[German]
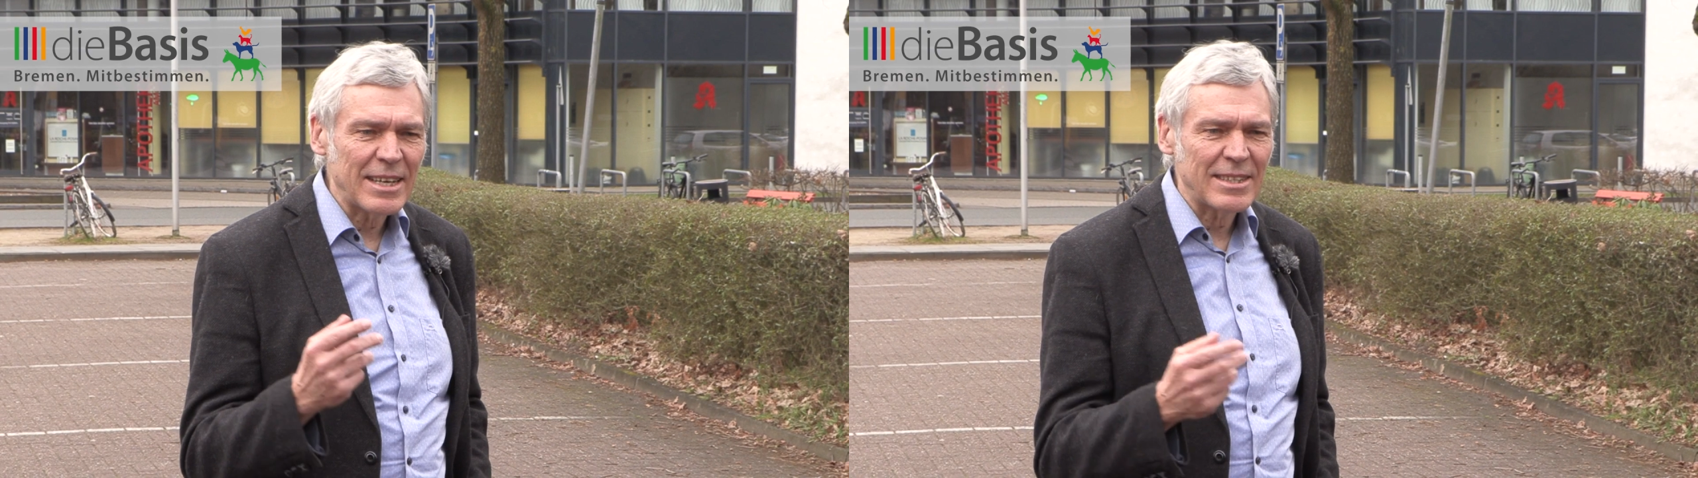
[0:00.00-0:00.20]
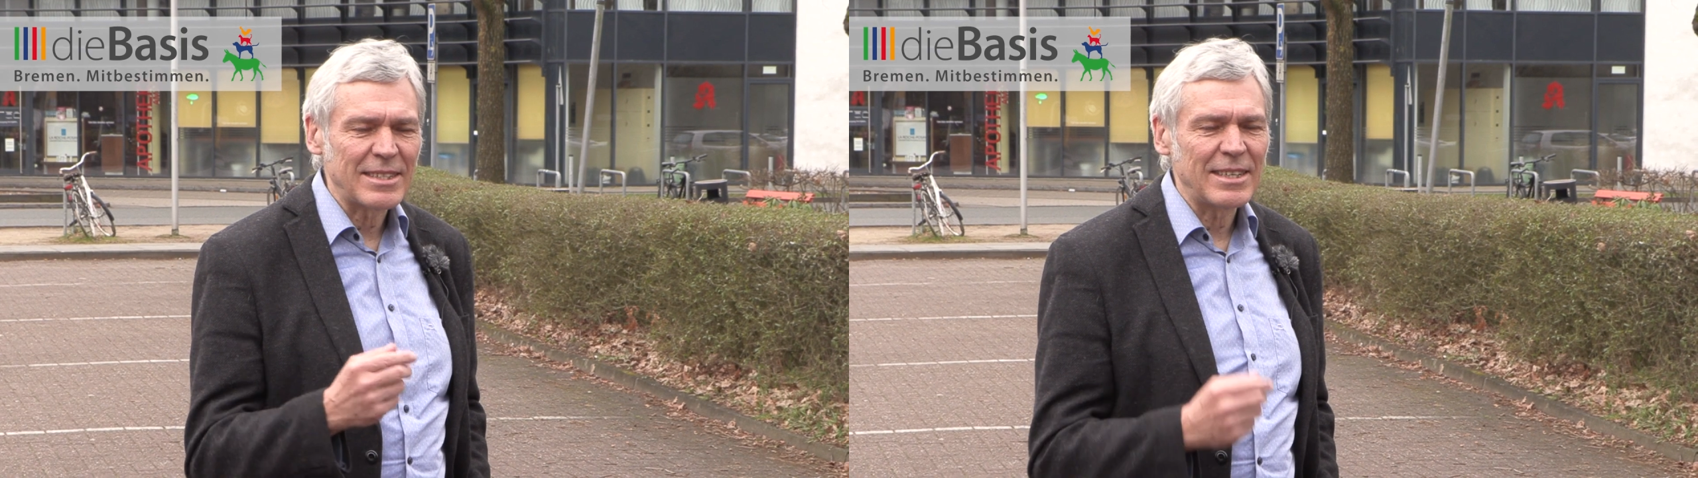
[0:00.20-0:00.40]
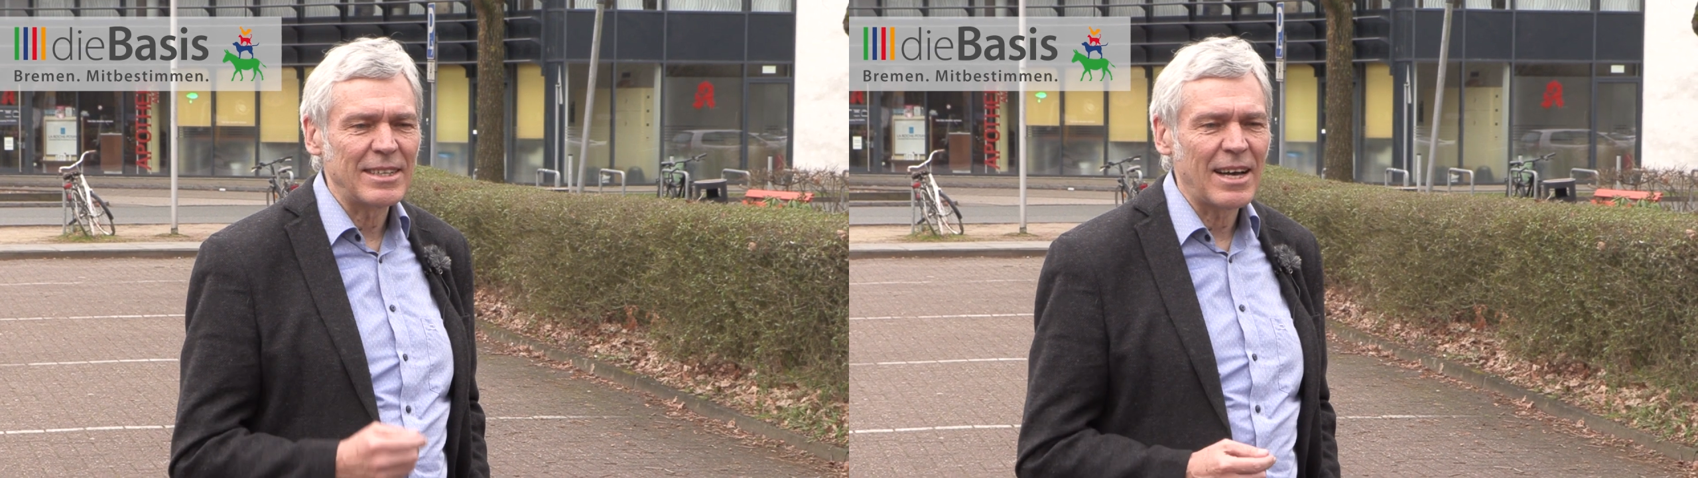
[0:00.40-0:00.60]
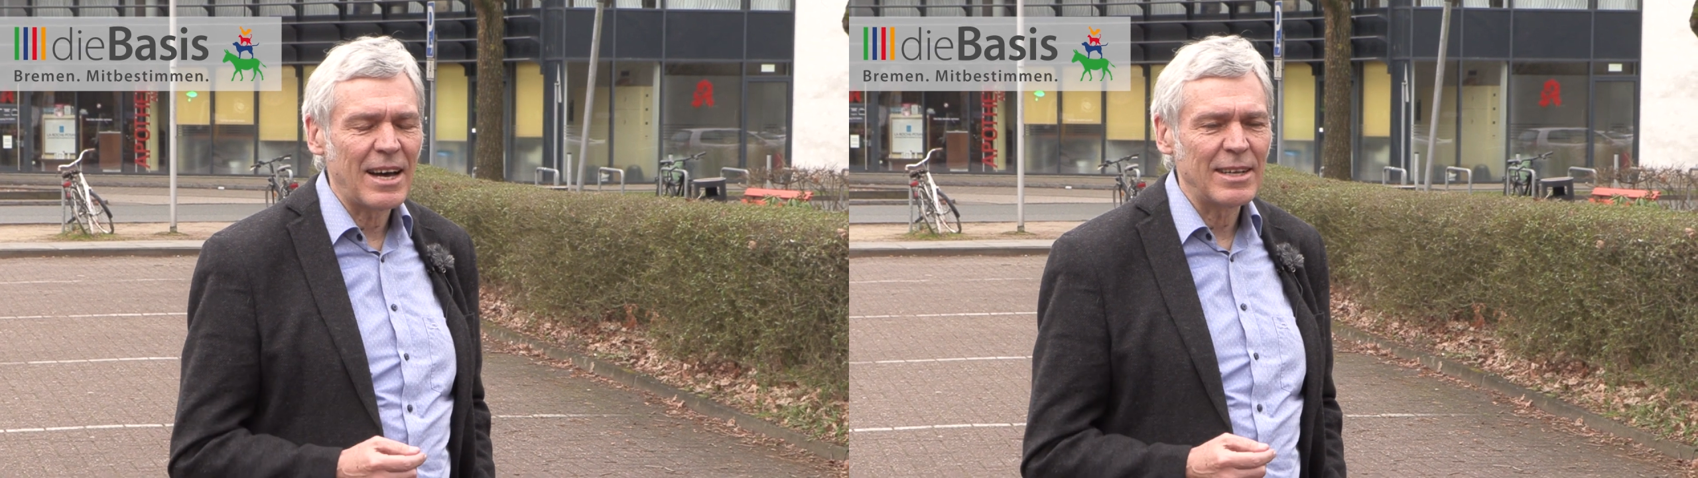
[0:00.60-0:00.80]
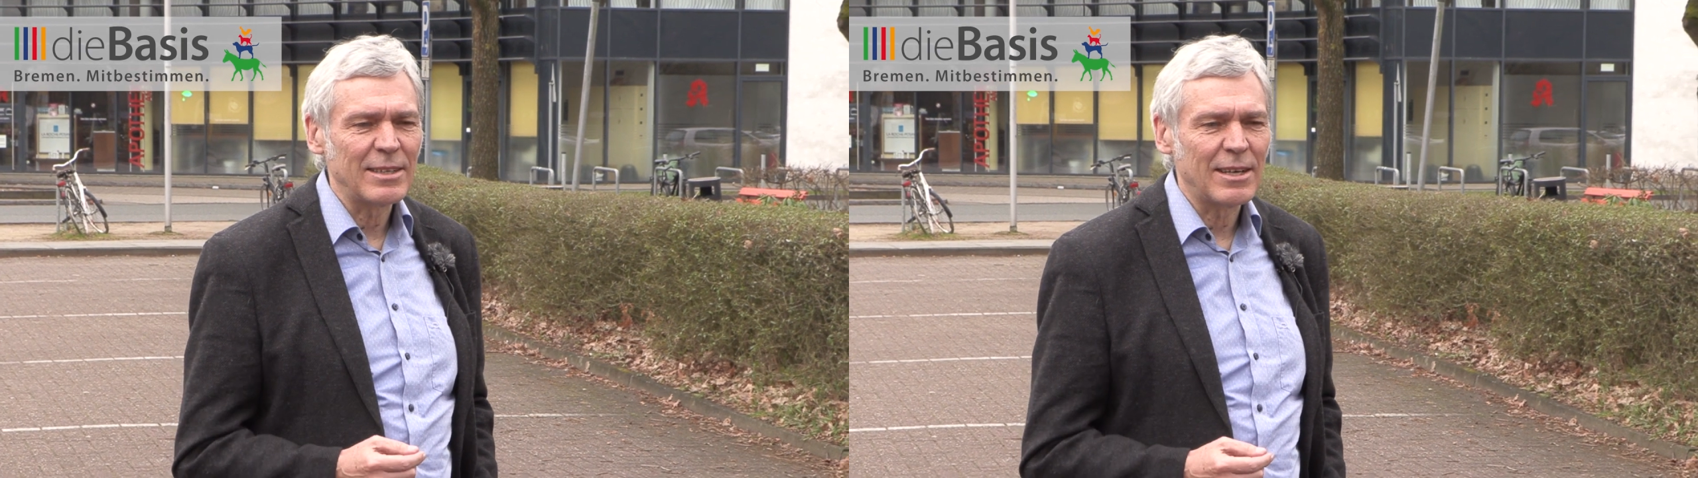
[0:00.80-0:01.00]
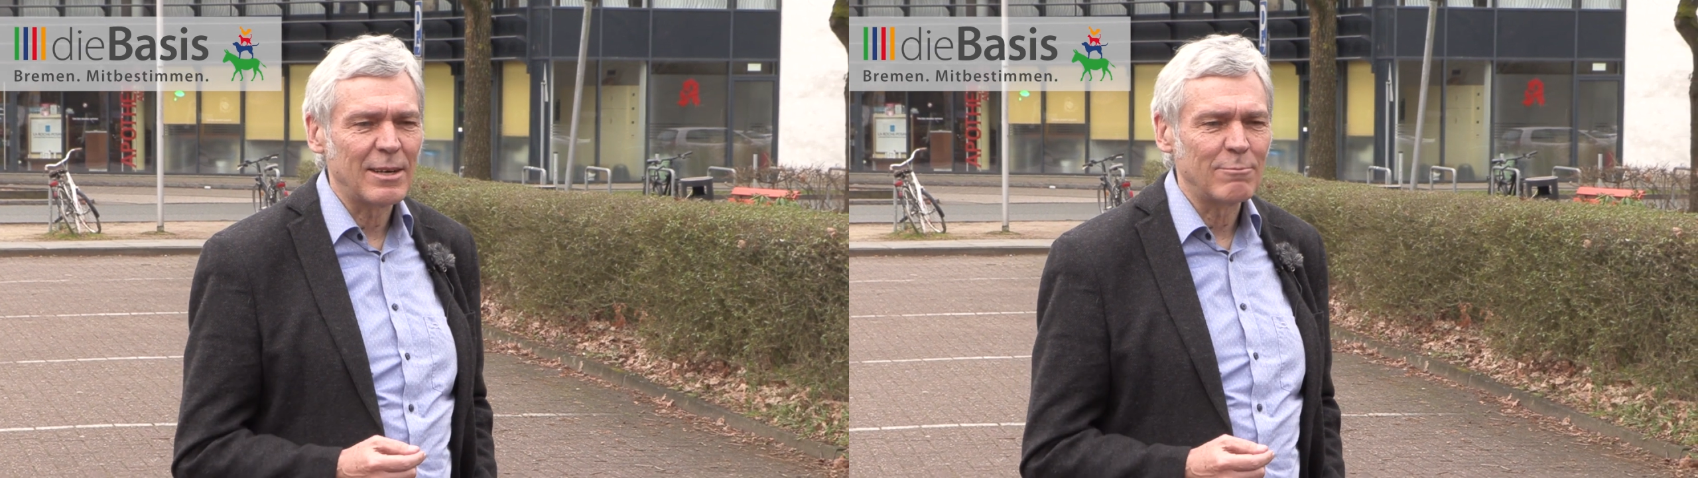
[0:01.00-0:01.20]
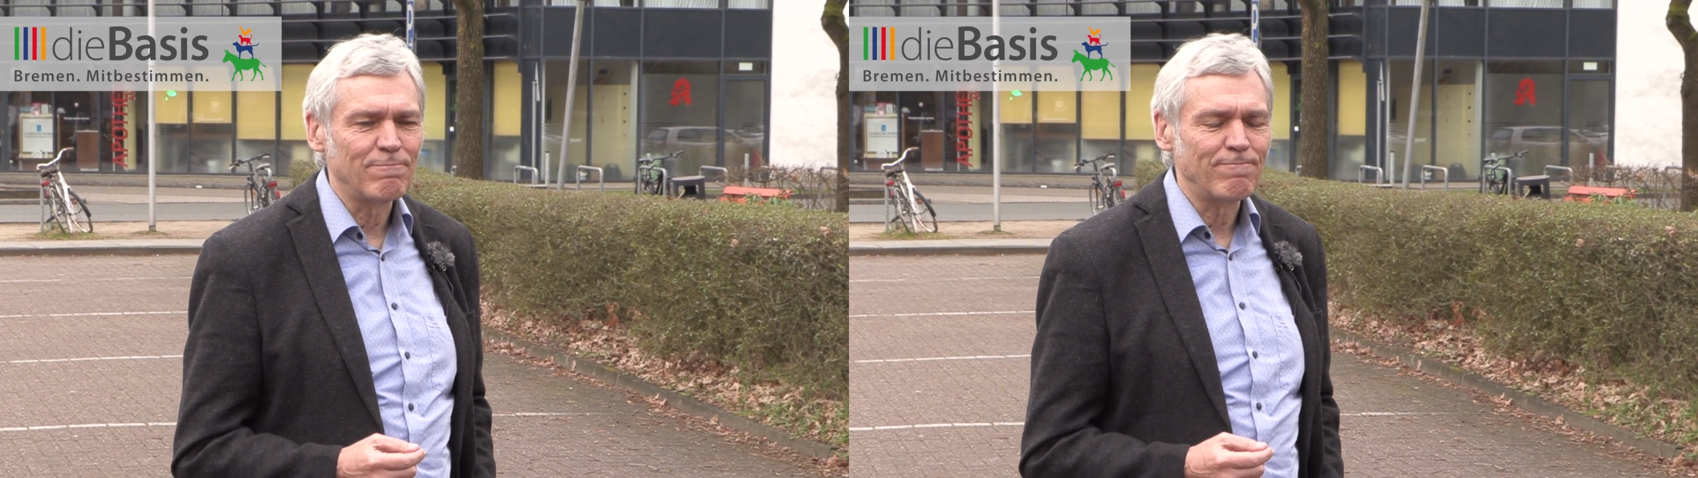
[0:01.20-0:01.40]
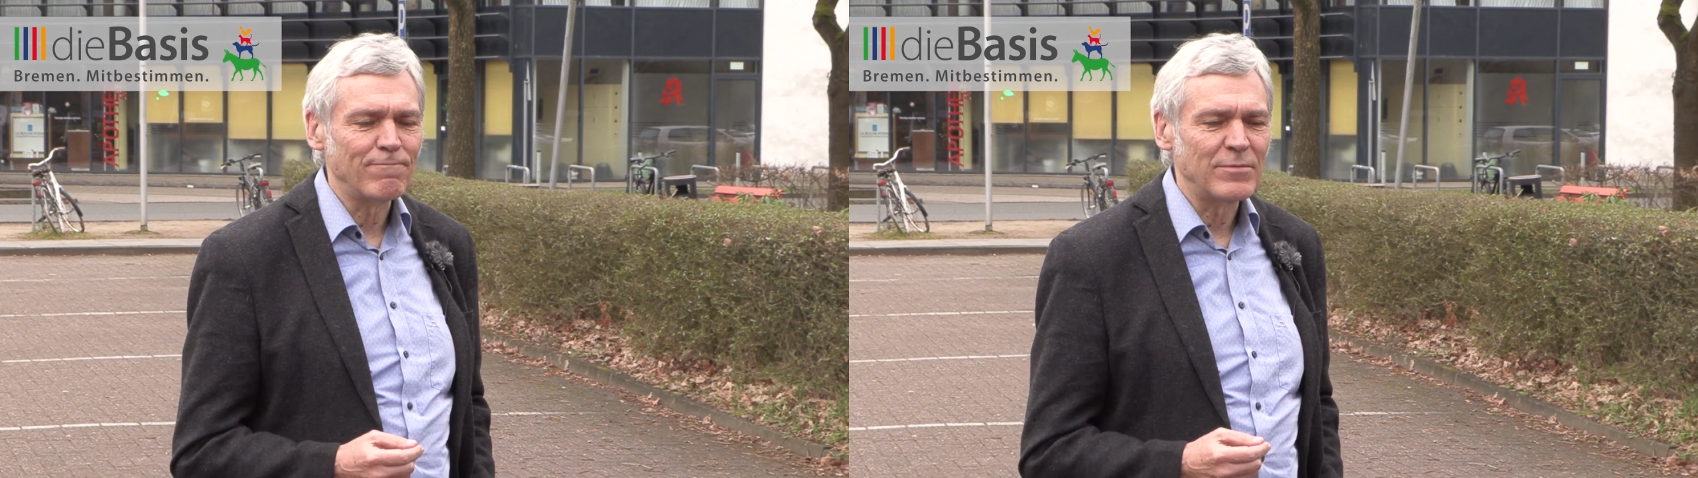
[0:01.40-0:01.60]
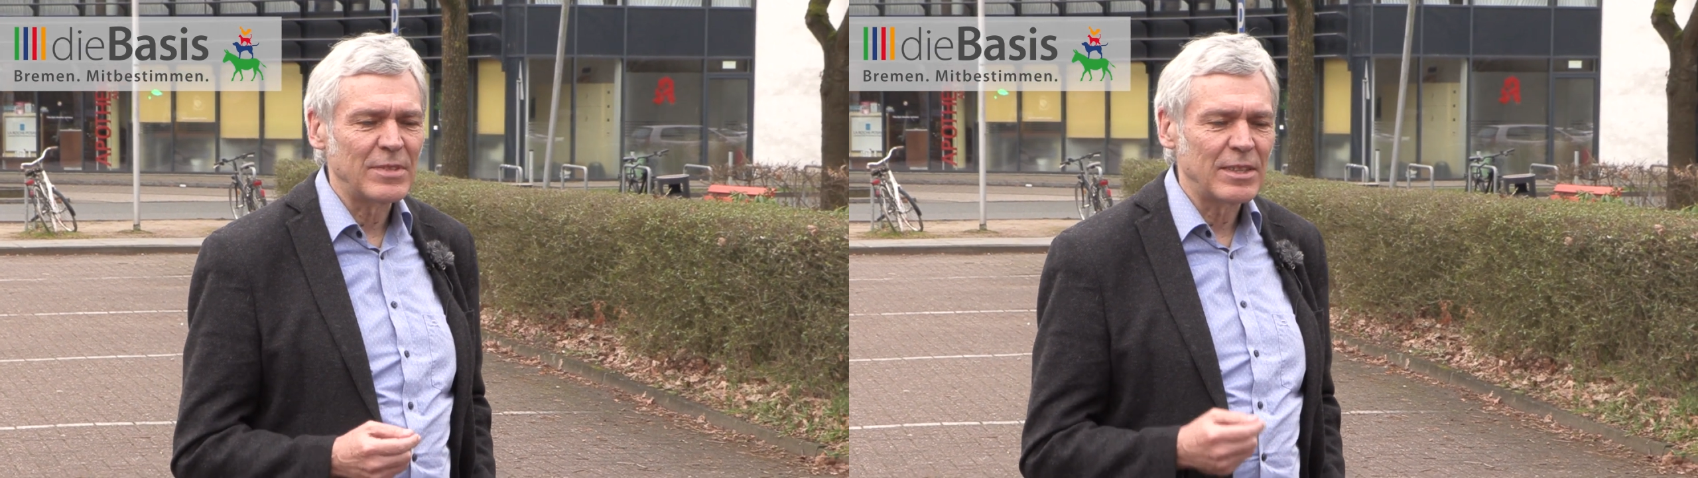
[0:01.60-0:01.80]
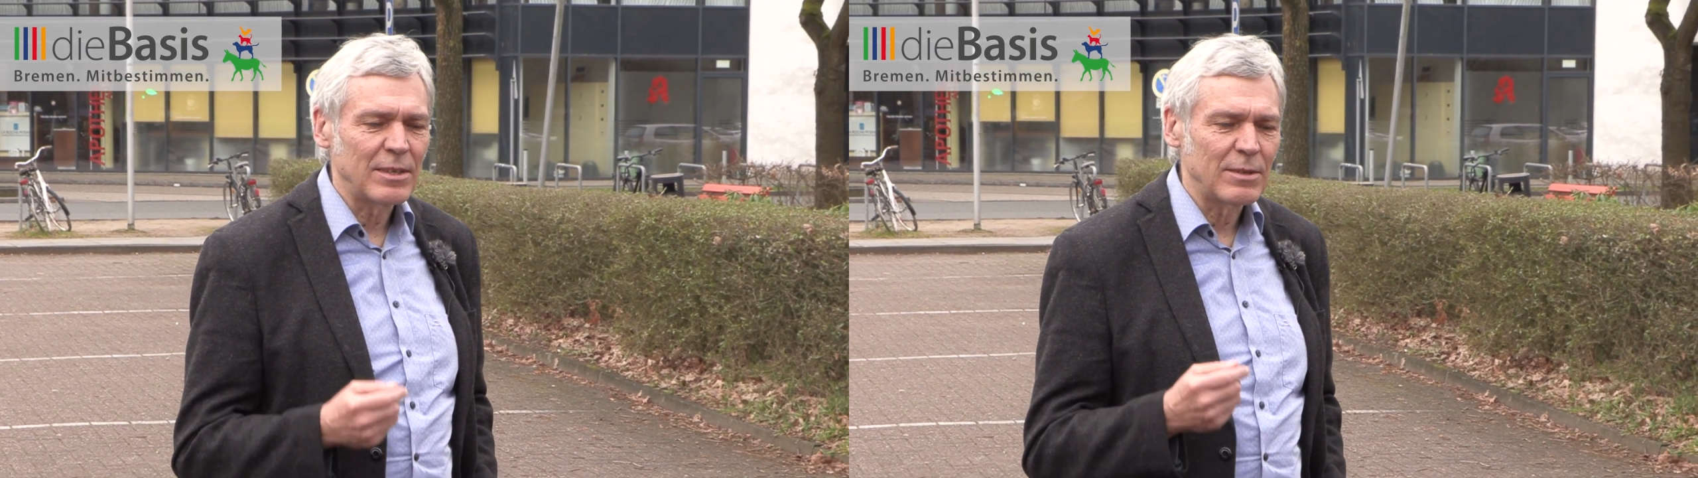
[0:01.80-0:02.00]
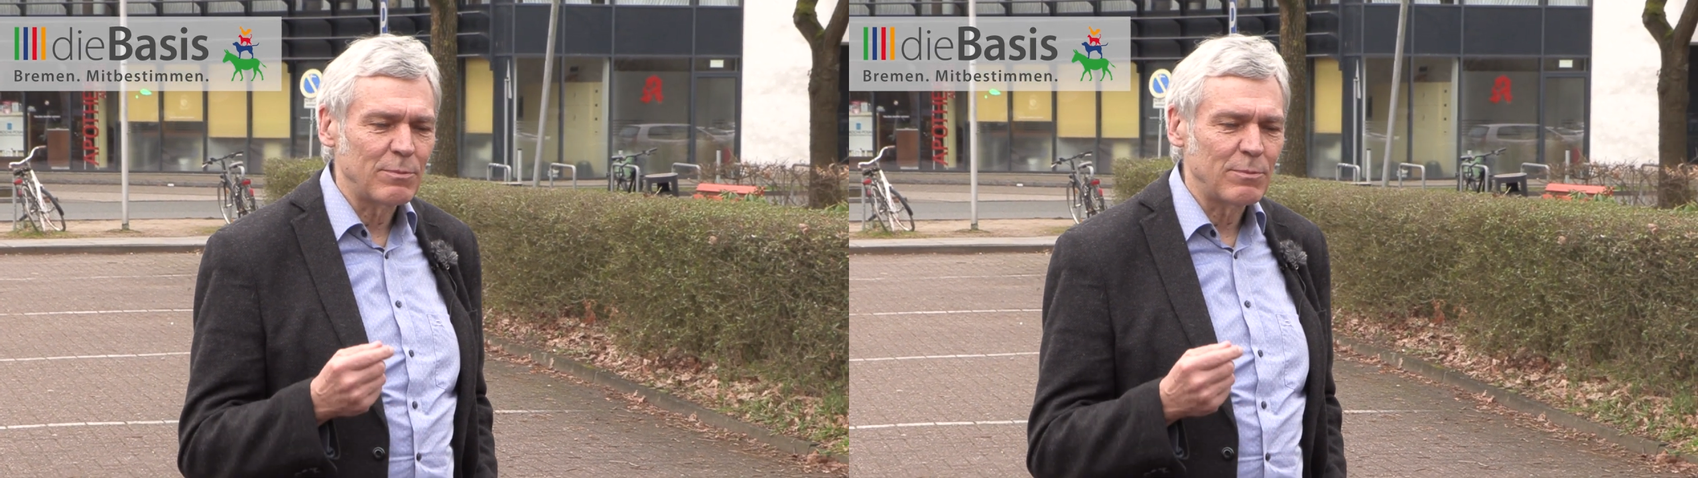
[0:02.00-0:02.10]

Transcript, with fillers: 16 Jahren ähm, äh,